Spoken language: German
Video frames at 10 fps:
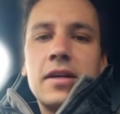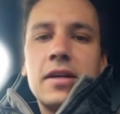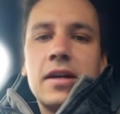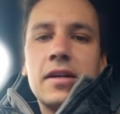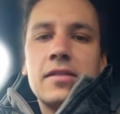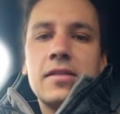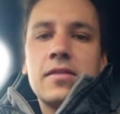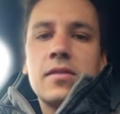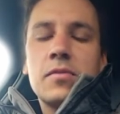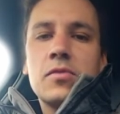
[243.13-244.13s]
äh, als
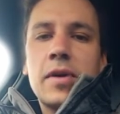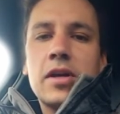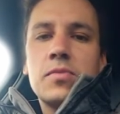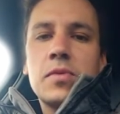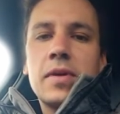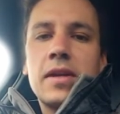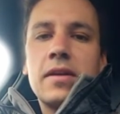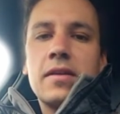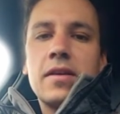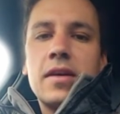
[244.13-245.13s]
jetzt zum Beispiel bei
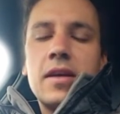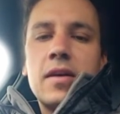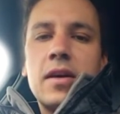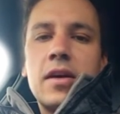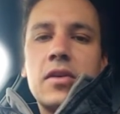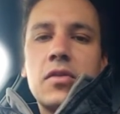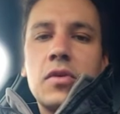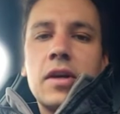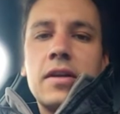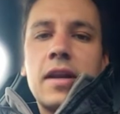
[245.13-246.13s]
den äh,
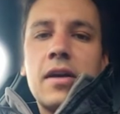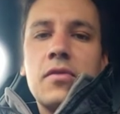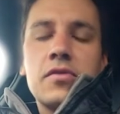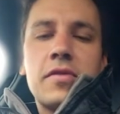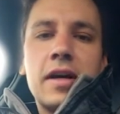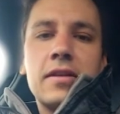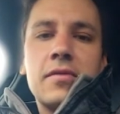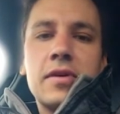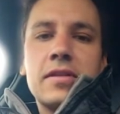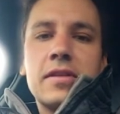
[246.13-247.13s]
jungen Nachwuchsfahrern,
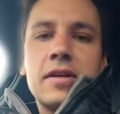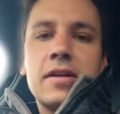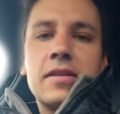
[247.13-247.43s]
die was